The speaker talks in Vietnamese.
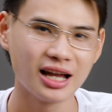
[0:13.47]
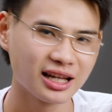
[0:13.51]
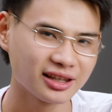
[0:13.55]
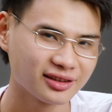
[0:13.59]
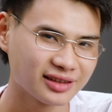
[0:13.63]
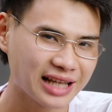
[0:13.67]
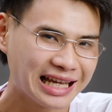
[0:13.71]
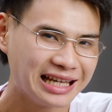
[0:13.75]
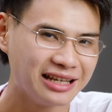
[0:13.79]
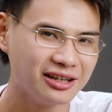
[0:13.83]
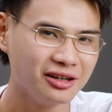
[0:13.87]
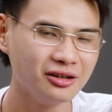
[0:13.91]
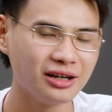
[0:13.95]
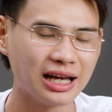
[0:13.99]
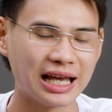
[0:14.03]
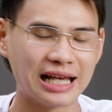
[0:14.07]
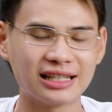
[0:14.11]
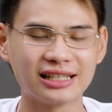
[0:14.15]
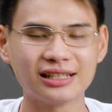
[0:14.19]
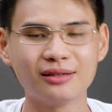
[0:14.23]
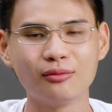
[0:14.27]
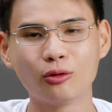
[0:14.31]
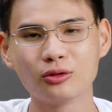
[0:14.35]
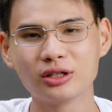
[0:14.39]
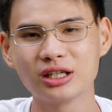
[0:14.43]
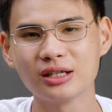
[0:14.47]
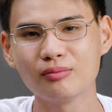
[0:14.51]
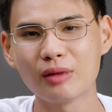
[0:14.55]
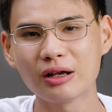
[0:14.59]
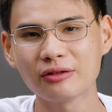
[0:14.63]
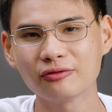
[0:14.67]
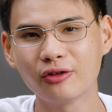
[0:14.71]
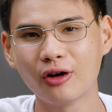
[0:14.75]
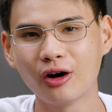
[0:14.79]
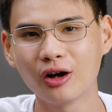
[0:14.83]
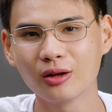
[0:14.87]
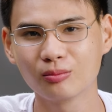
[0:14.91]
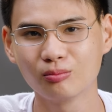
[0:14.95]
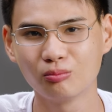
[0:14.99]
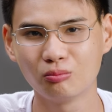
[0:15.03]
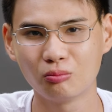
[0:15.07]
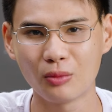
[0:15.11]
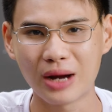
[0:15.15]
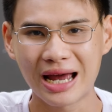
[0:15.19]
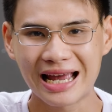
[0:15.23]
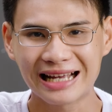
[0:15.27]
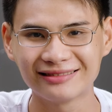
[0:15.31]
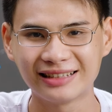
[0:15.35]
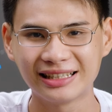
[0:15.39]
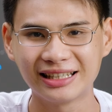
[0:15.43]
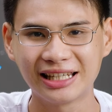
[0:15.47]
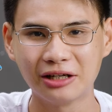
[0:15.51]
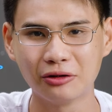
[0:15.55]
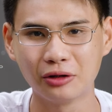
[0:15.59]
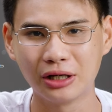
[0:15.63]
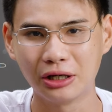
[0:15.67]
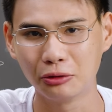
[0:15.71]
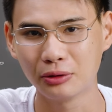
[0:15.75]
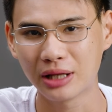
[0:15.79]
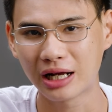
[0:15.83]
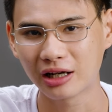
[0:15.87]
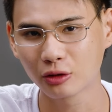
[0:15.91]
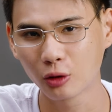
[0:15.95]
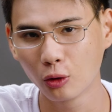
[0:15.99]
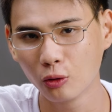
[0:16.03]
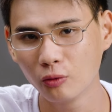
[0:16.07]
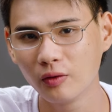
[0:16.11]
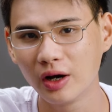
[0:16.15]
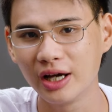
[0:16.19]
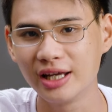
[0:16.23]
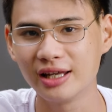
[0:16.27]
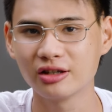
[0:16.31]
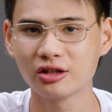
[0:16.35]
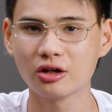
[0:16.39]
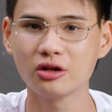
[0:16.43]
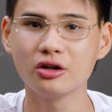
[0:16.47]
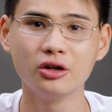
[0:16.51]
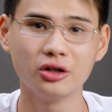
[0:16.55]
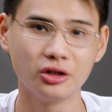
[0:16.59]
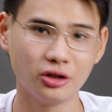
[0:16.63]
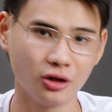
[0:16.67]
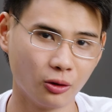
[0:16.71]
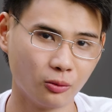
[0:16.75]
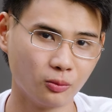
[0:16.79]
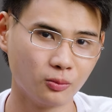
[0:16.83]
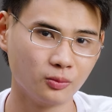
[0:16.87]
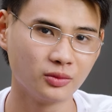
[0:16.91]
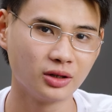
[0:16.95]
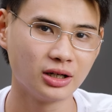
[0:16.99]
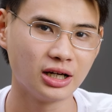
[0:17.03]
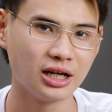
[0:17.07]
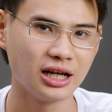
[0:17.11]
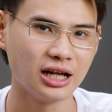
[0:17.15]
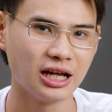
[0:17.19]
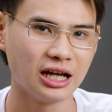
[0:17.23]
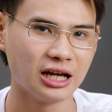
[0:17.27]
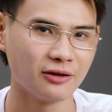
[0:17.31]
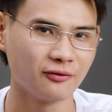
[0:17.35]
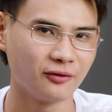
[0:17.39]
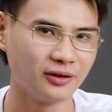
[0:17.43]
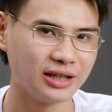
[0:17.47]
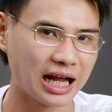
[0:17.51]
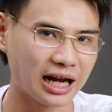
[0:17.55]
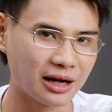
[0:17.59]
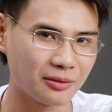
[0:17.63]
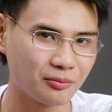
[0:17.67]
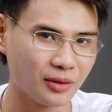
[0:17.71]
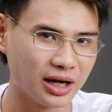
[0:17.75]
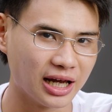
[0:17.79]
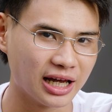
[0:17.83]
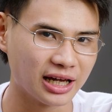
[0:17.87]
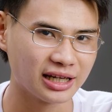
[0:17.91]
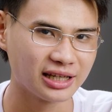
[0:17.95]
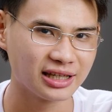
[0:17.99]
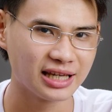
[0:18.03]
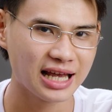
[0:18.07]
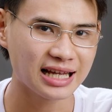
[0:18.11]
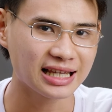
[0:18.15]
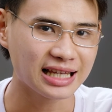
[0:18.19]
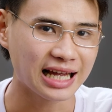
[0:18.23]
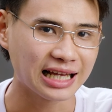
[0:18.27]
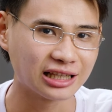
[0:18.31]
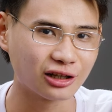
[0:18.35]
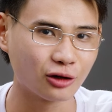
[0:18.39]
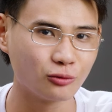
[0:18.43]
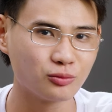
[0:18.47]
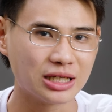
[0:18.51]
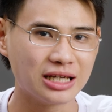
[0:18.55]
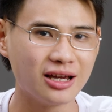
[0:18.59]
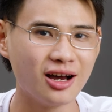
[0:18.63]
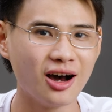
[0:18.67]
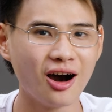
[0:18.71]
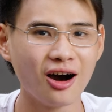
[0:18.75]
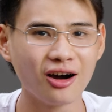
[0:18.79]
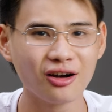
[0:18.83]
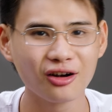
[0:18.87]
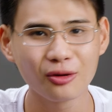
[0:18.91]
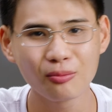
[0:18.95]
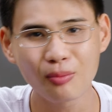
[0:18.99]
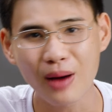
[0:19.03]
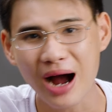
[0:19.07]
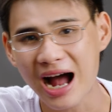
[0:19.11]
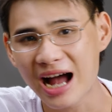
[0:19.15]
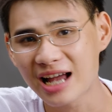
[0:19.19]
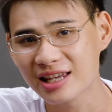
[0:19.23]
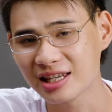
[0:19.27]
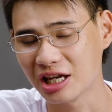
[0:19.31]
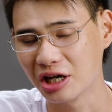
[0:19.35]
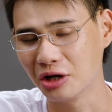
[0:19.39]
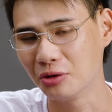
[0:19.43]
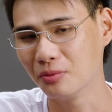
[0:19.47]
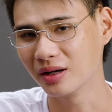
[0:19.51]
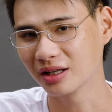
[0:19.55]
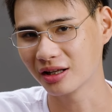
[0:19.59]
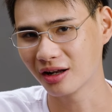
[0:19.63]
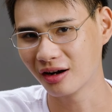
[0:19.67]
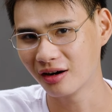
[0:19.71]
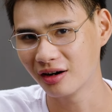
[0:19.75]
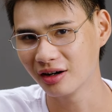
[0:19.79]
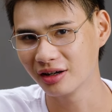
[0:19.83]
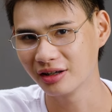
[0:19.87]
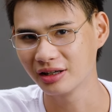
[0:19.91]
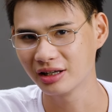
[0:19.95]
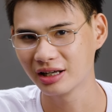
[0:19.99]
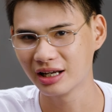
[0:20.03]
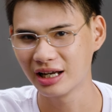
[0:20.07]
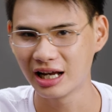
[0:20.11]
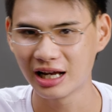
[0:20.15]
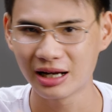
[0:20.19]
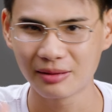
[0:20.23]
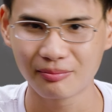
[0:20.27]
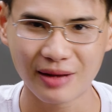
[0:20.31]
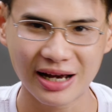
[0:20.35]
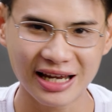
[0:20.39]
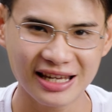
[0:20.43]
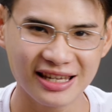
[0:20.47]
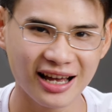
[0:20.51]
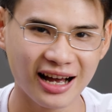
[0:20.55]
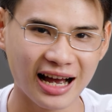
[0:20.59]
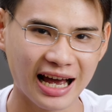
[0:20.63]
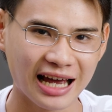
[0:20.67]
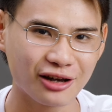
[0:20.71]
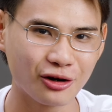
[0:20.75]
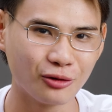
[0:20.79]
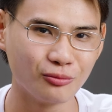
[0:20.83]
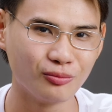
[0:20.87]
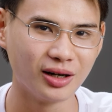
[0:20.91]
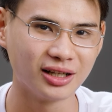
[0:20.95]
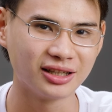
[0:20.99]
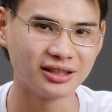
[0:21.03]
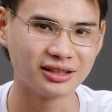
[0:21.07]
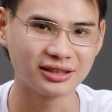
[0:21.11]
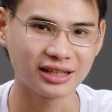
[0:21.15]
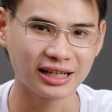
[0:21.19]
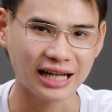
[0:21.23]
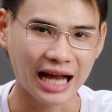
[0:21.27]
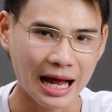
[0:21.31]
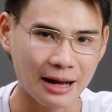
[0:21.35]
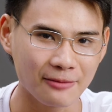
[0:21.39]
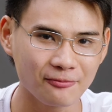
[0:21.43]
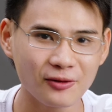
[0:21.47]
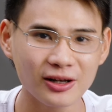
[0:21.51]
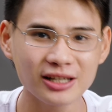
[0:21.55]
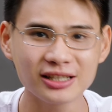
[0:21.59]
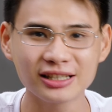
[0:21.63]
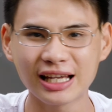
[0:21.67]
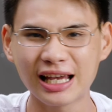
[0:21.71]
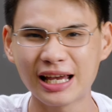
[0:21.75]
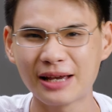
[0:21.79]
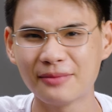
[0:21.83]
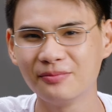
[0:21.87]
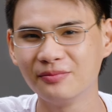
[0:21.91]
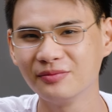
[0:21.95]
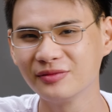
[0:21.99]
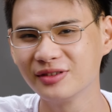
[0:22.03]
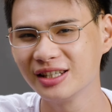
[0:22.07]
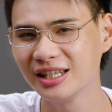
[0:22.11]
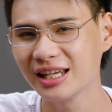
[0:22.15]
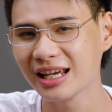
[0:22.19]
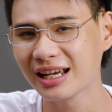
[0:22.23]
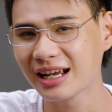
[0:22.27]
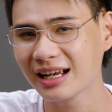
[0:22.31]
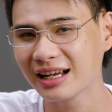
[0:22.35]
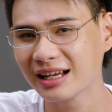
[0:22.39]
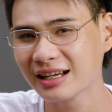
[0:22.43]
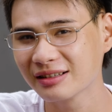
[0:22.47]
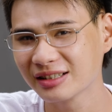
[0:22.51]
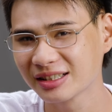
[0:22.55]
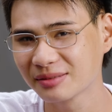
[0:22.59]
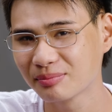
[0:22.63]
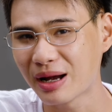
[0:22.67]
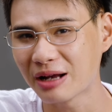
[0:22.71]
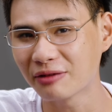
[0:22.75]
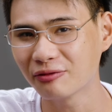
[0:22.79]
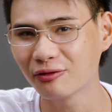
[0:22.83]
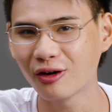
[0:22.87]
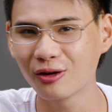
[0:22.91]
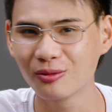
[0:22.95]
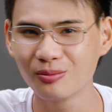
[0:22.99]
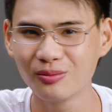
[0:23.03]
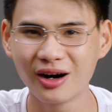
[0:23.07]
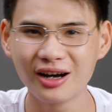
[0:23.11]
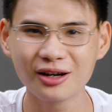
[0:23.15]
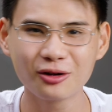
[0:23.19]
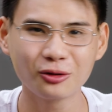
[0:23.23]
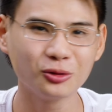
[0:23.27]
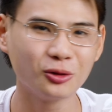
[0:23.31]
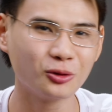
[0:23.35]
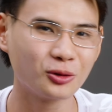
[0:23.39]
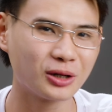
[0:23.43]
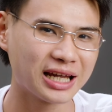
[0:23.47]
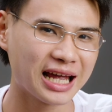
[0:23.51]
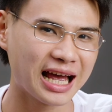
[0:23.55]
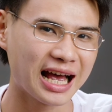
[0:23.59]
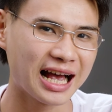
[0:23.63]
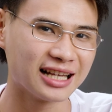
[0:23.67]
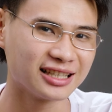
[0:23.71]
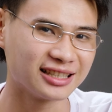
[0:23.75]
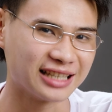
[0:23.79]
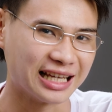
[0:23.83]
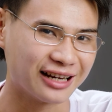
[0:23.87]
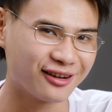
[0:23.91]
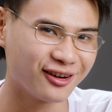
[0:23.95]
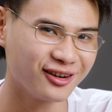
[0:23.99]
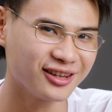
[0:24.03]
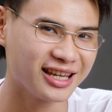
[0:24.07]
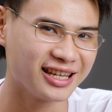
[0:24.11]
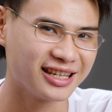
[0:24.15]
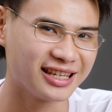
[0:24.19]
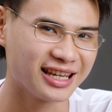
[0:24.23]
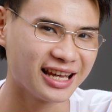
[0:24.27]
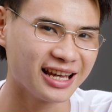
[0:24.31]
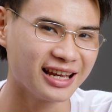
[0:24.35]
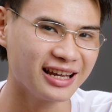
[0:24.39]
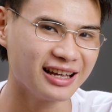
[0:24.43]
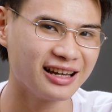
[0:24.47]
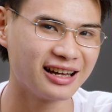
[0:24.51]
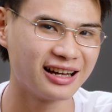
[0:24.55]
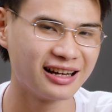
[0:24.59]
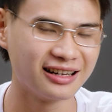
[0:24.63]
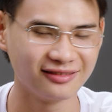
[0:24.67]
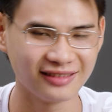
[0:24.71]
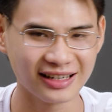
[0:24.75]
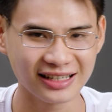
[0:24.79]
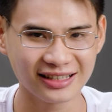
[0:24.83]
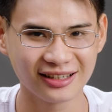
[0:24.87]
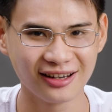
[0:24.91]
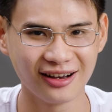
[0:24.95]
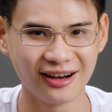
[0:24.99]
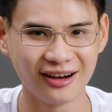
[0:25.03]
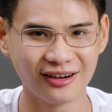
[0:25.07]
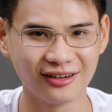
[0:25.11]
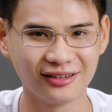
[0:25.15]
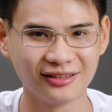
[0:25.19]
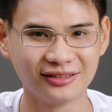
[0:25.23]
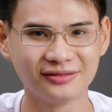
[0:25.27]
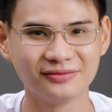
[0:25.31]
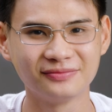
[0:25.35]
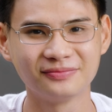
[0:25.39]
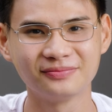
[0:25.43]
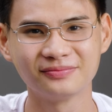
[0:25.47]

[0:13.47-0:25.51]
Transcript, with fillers: Đây hứa hẹn sẽ một chiếc smartphone mang lại nhiều hiệu năng thú vị cho người dùng. Và đặc biệt giá thành cũng chỉ hơn có 3 triệu mà thôi. Bây giờ hãy cùng mình khám phá xem chiếc smartphone mới của Nokia sẽ có gì nhé. Let's go!